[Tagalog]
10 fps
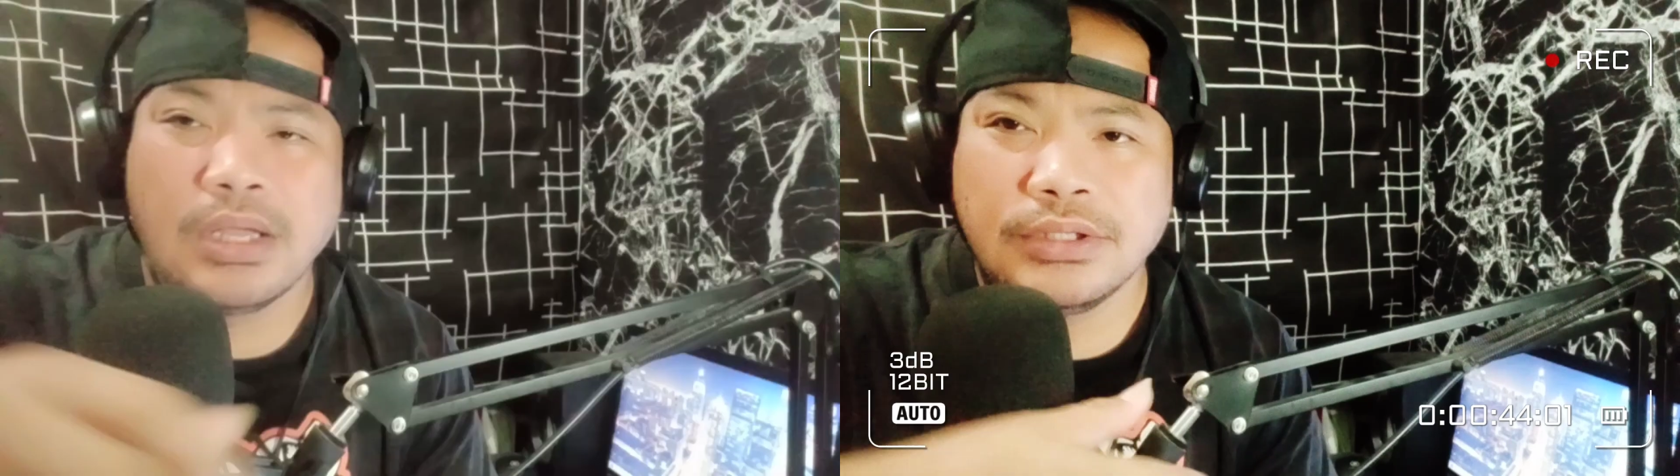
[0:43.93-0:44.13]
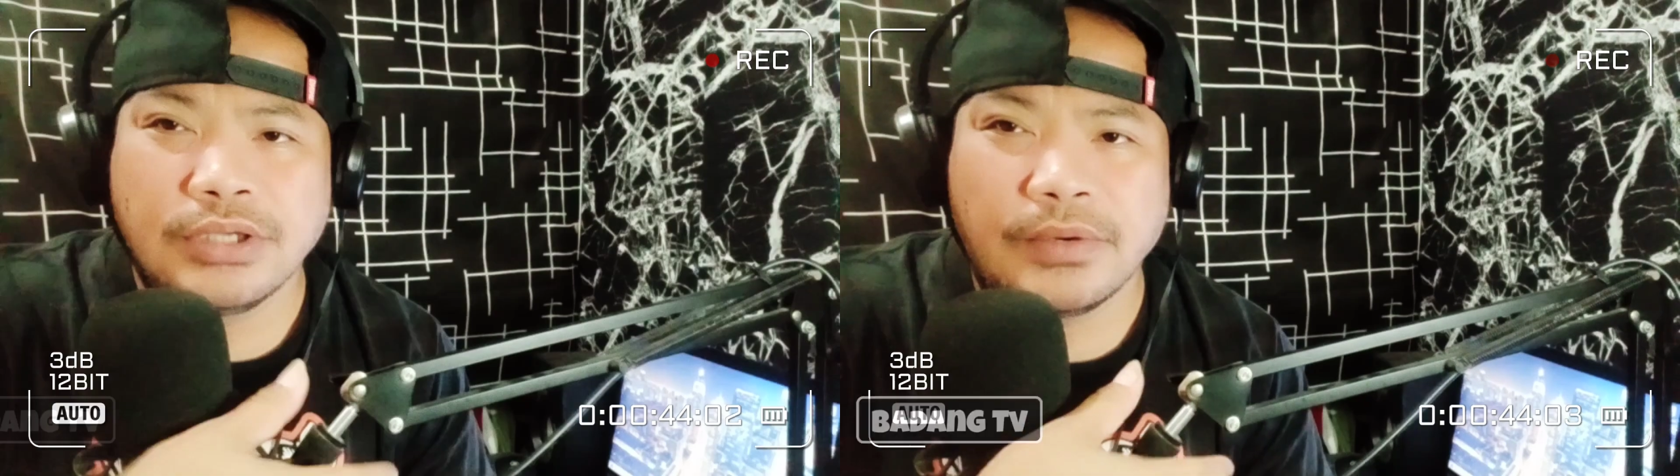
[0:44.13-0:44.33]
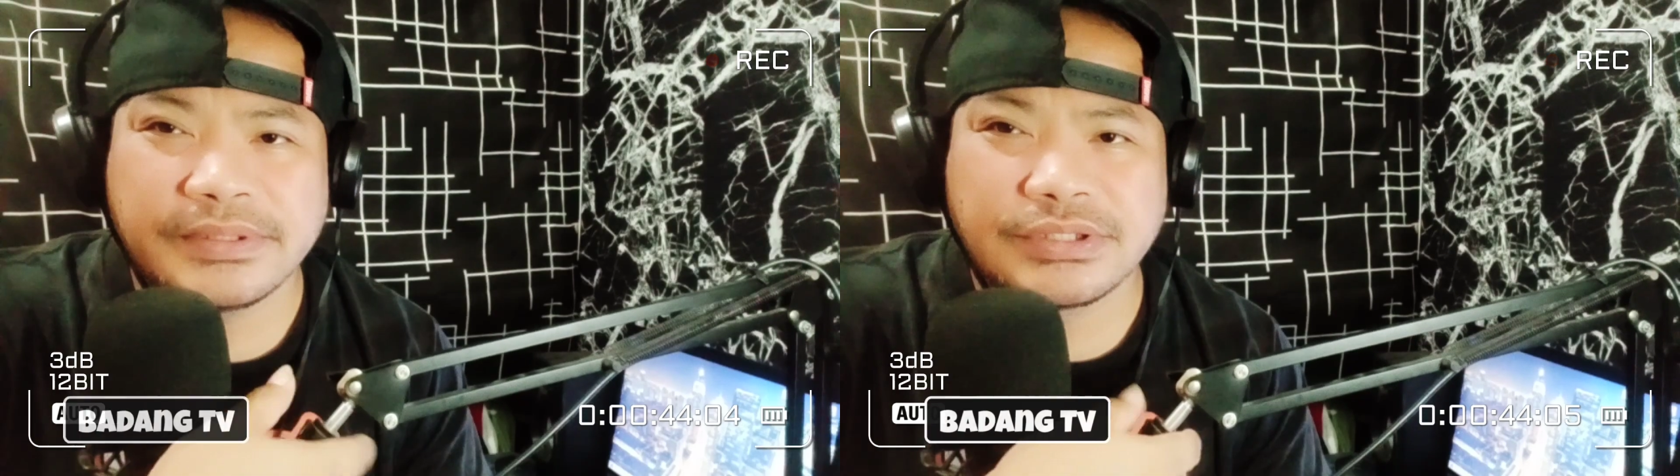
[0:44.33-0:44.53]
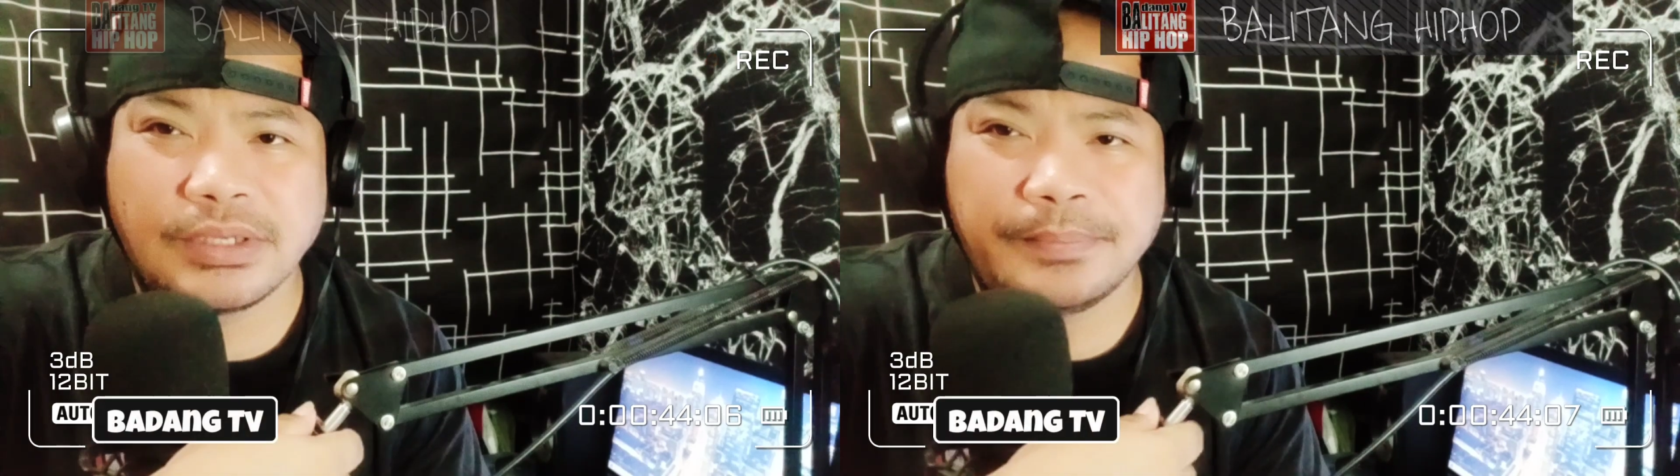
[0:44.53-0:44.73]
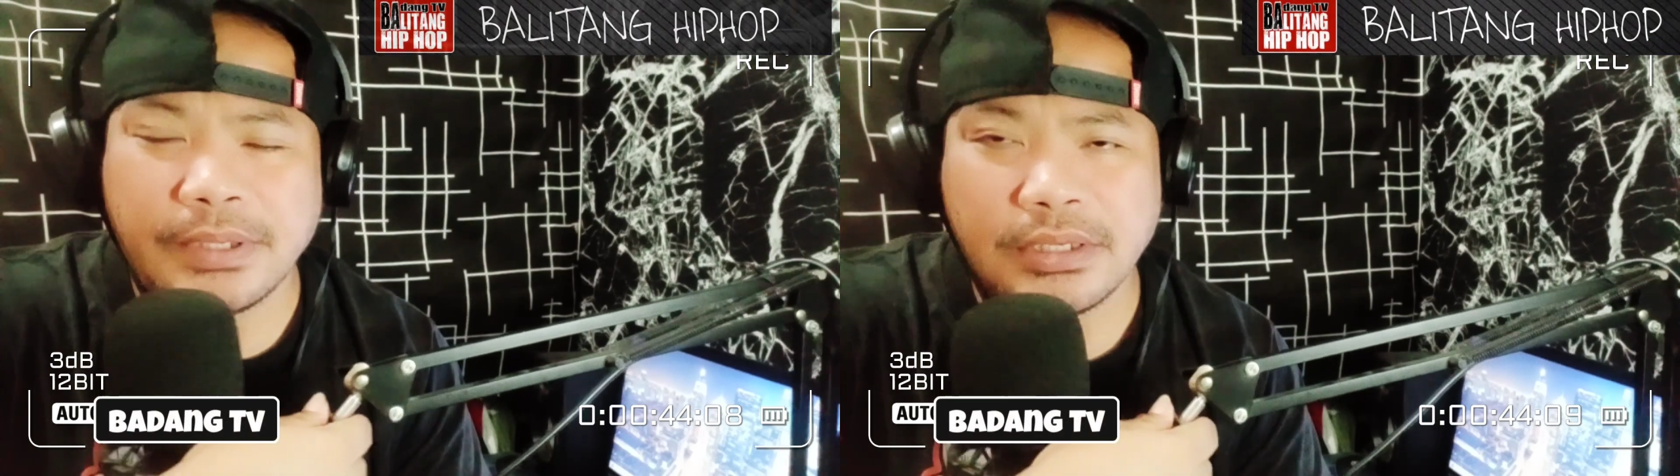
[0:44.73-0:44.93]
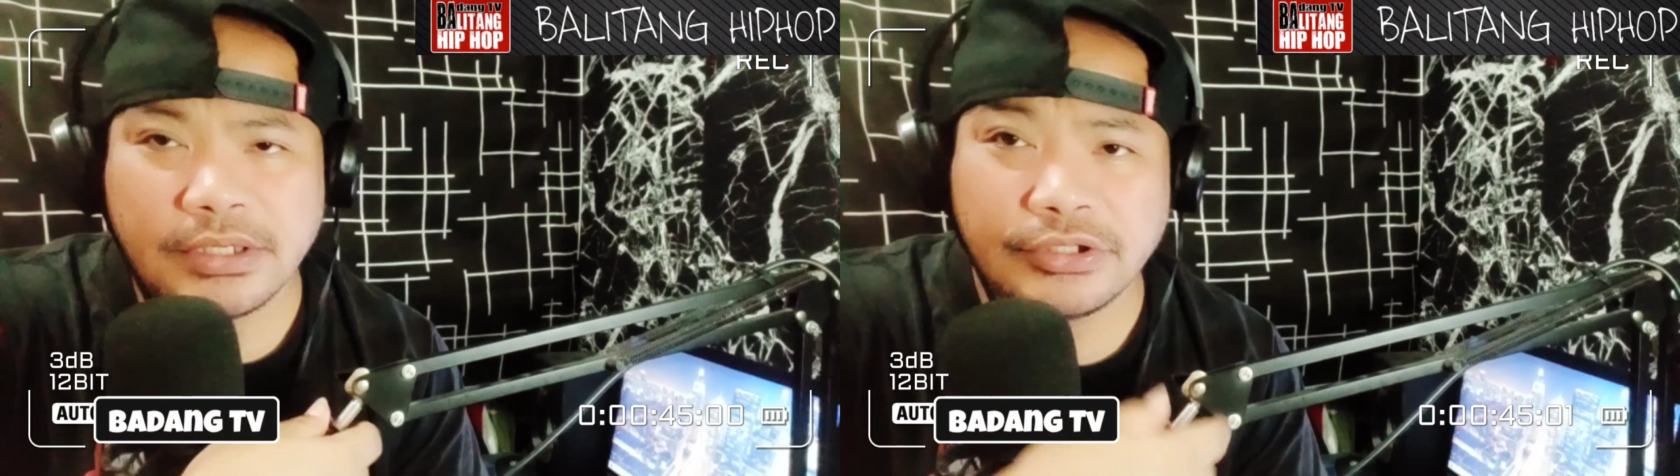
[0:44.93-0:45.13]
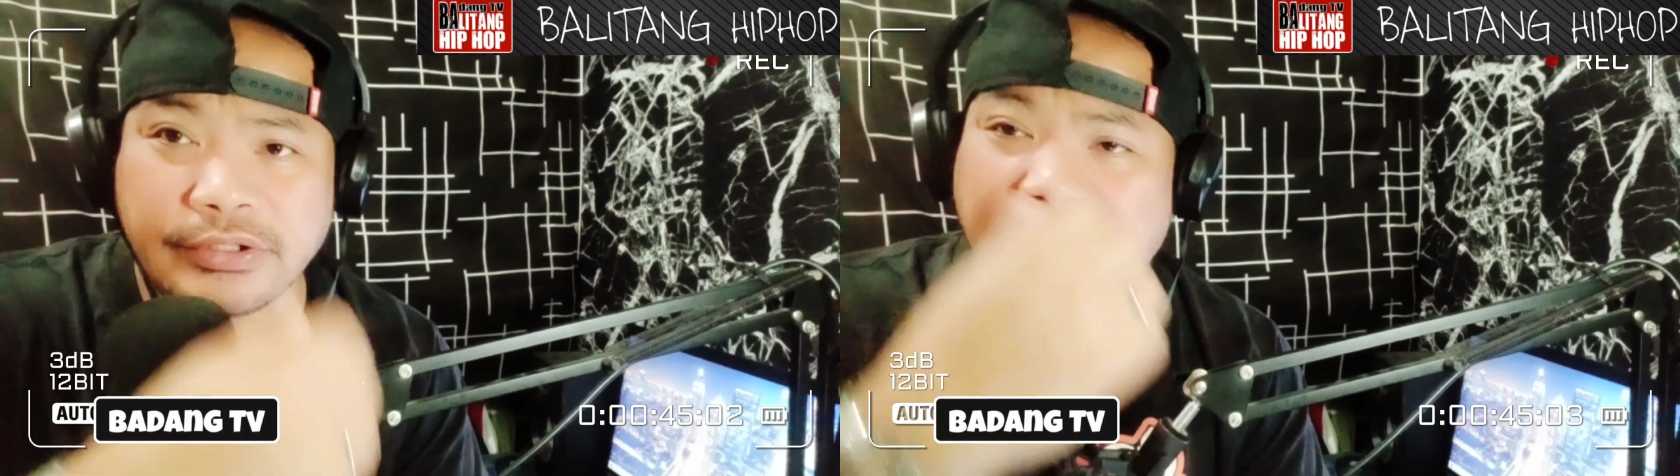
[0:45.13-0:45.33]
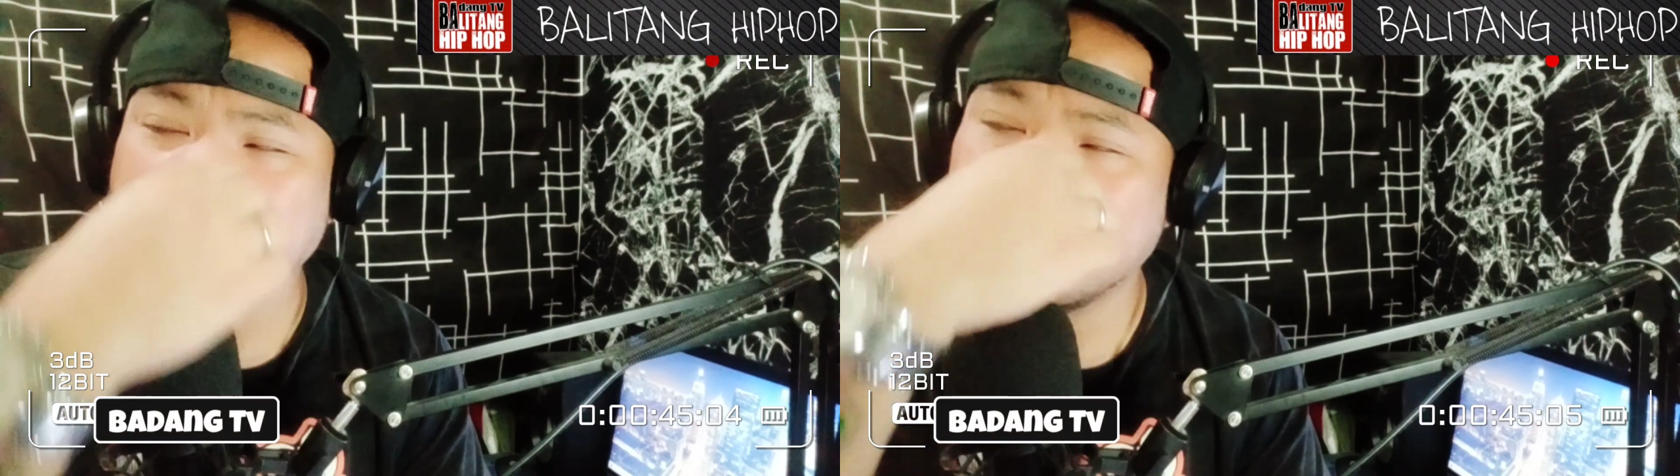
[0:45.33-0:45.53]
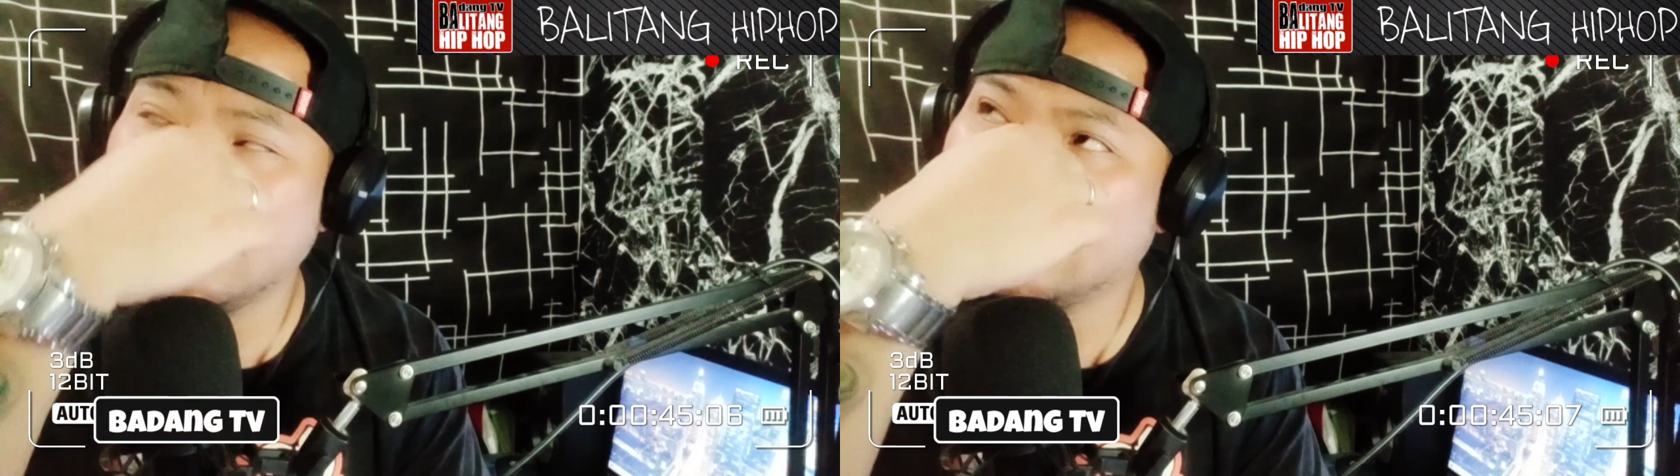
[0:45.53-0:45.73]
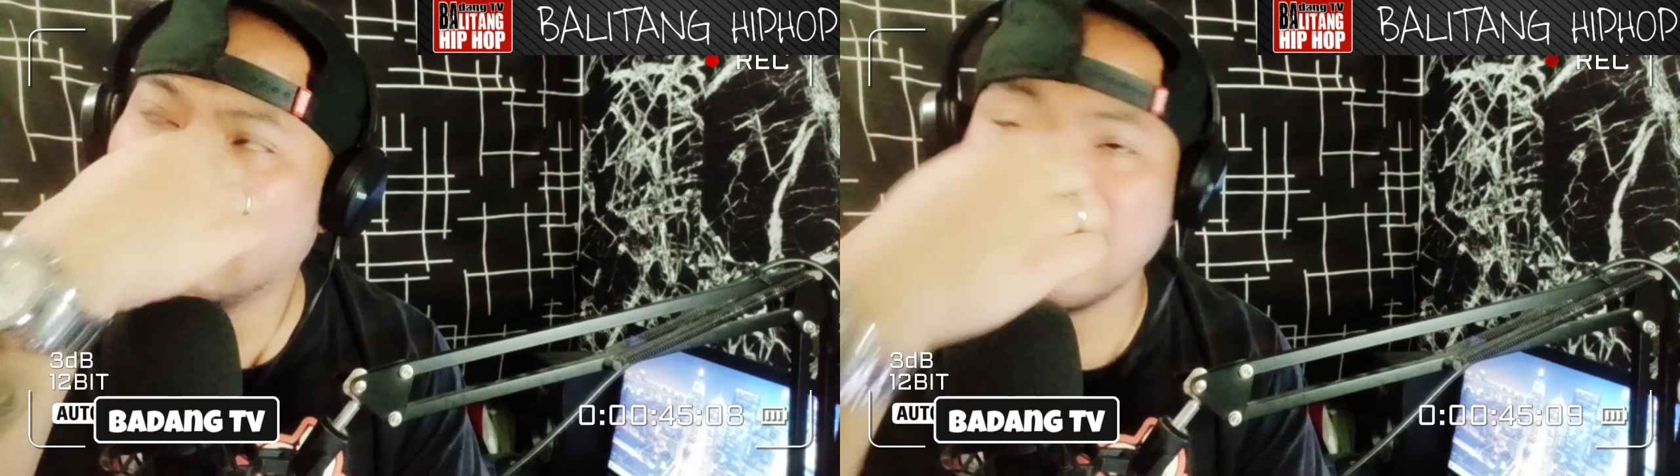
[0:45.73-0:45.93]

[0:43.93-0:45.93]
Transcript: Yo, what's up? Nandito tayo sa Balitang